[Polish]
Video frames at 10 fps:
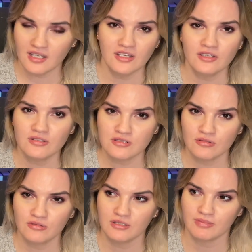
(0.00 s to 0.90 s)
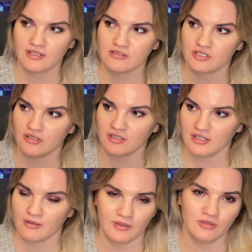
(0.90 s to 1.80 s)
I to jest ogólnie bardzo szeroki
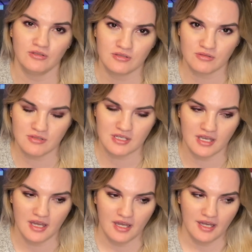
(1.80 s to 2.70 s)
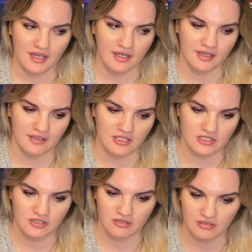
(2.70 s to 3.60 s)
temat do dyskusji, e,
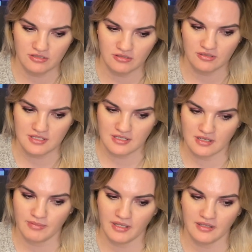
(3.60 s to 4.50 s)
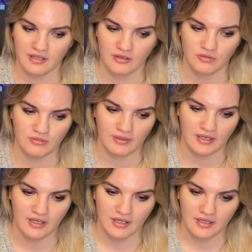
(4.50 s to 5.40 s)
jeżeli chodzi o te zarabianie na YouTubie,
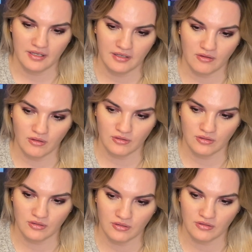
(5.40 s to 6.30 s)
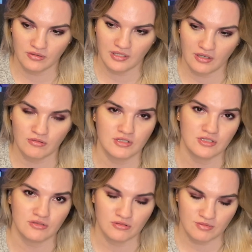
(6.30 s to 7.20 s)
e, o to, jaką
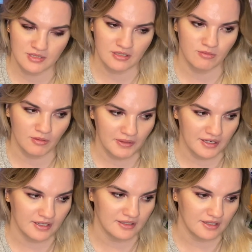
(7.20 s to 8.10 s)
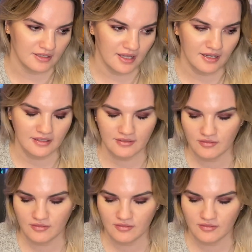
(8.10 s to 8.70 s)
część YouTube z tego pobiera i tak dalej.